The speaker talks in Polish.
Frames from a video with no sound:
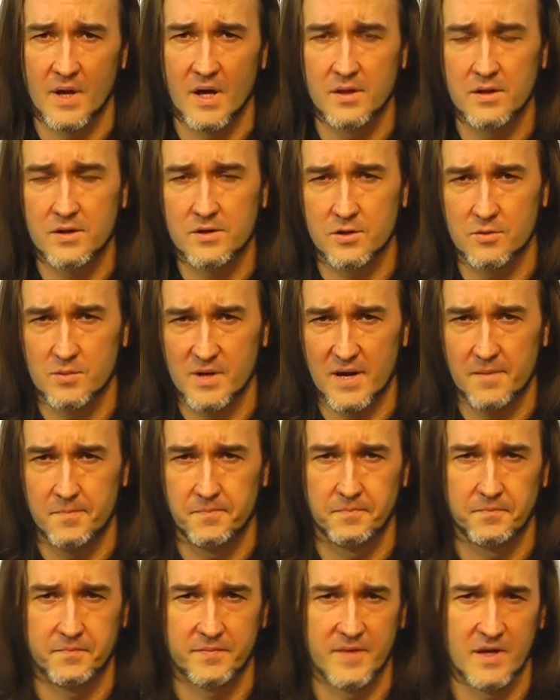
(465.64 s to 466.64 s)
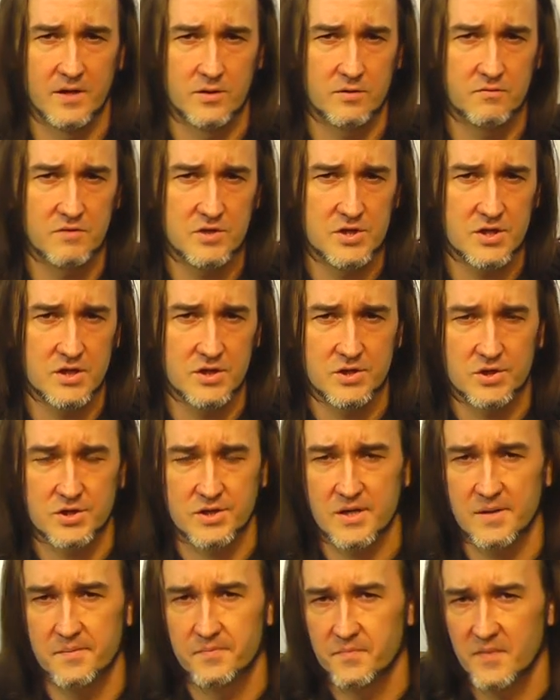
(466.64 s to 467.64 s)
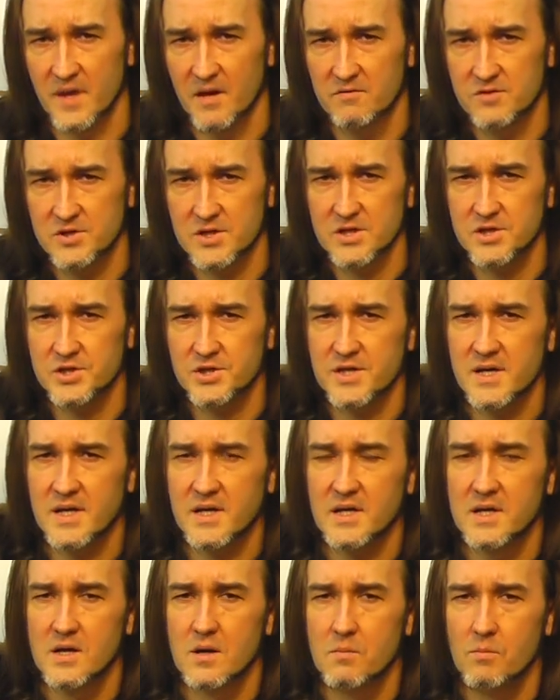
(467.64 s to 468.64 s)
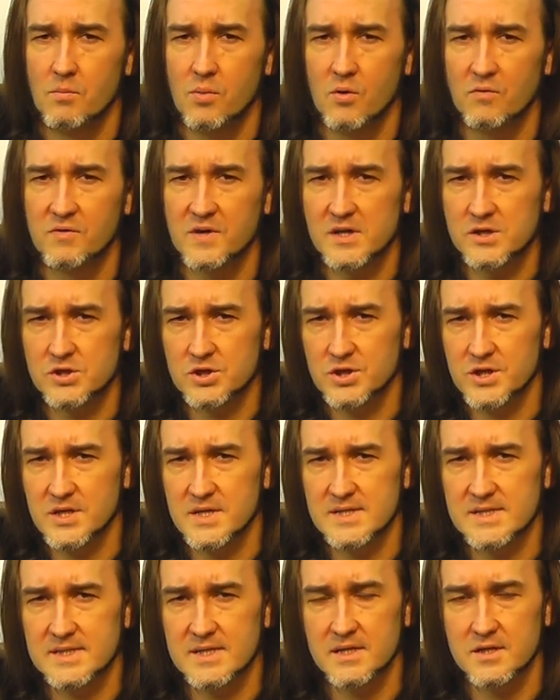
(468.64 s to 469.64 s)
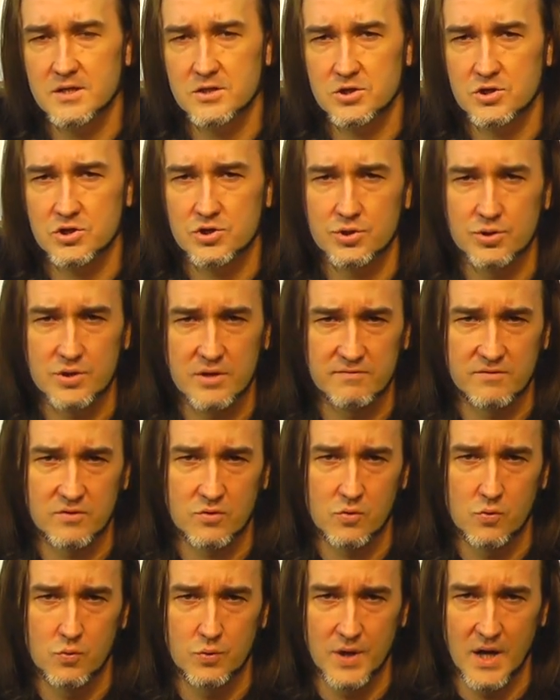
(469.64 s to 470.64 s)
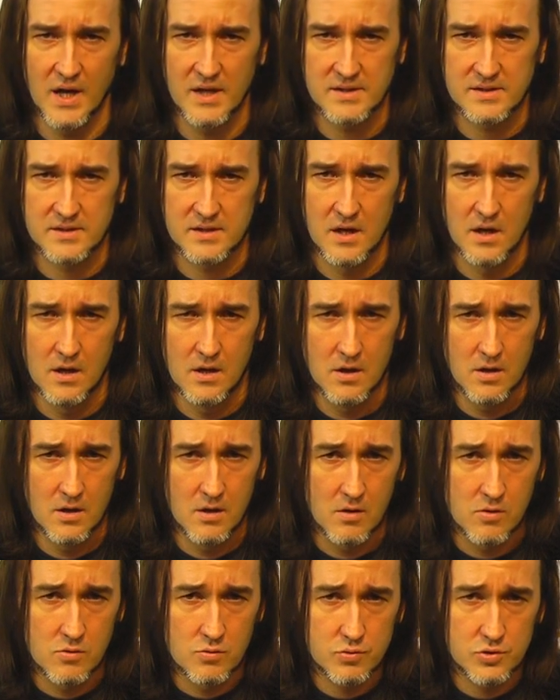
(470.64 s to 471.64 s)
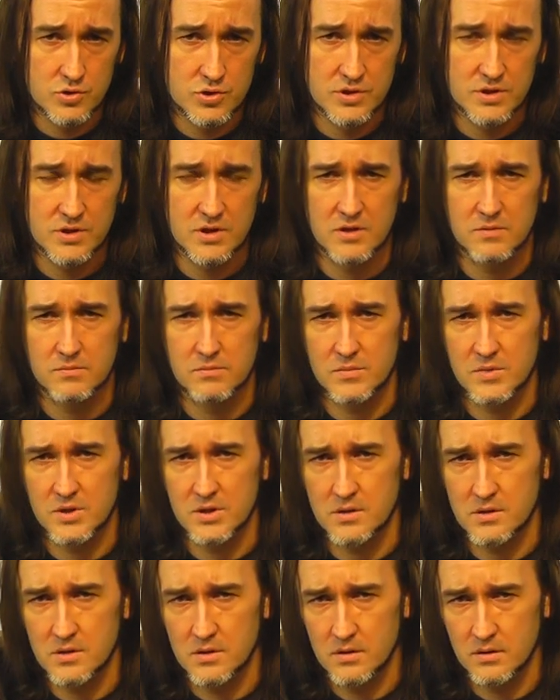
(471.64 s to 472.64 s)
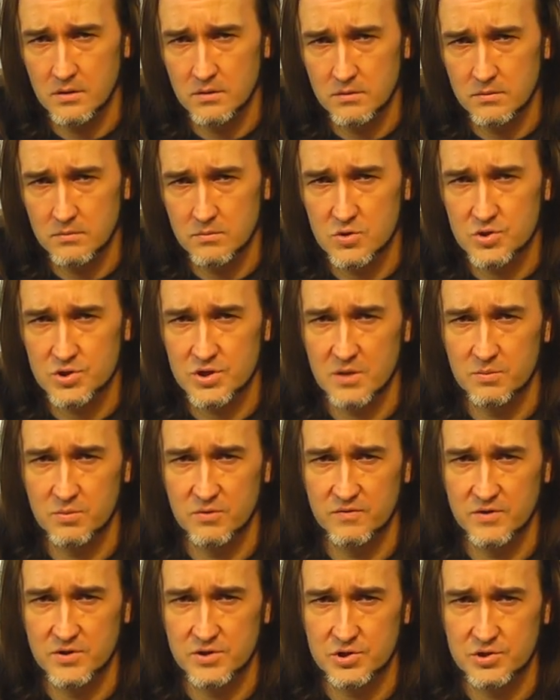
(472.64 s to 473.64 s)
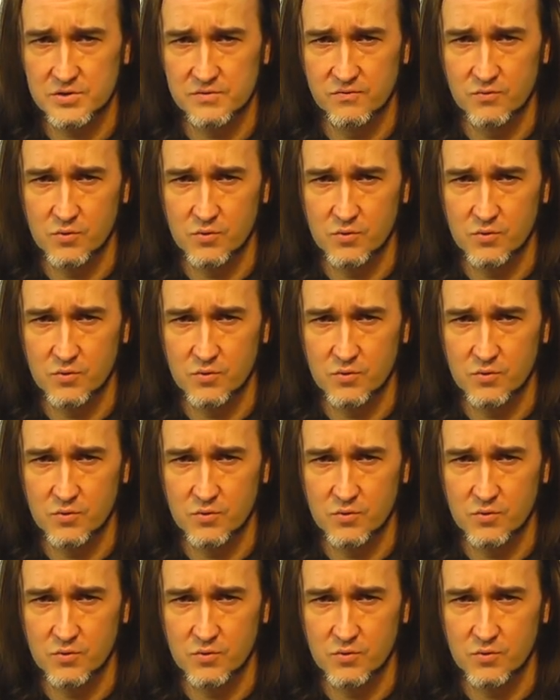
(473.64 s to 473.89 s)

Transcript: No dobra, to widzieliście. Widzieliście, jak powietrze jest zanieczyszczone wokół nas różnymi, można powiedzieć,